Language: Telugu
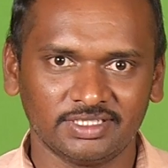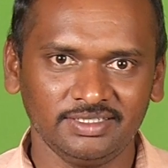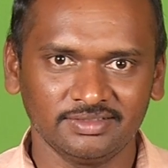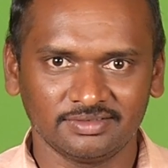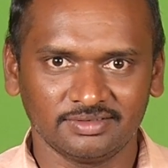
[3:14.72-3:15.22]
ఉంది
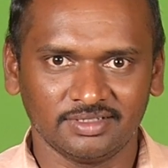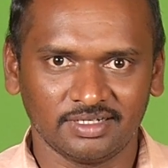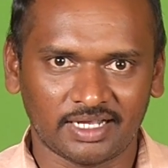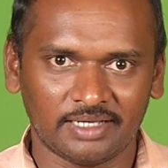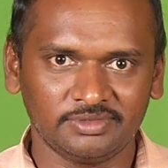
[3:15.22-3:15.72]

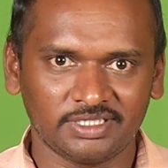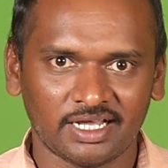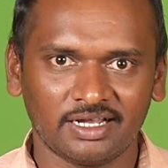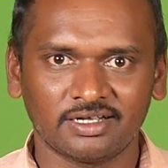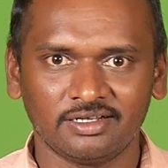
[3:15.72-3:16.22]
టైం
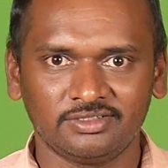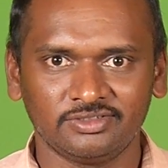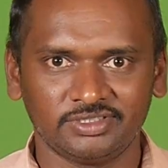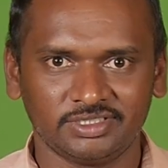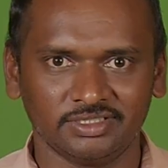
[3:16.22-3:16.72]
చాలా
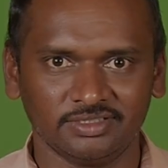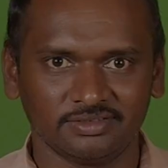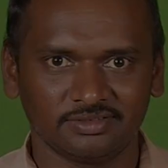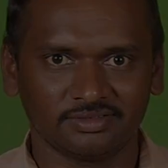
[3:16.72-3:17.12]
కలిసి వచ్చింది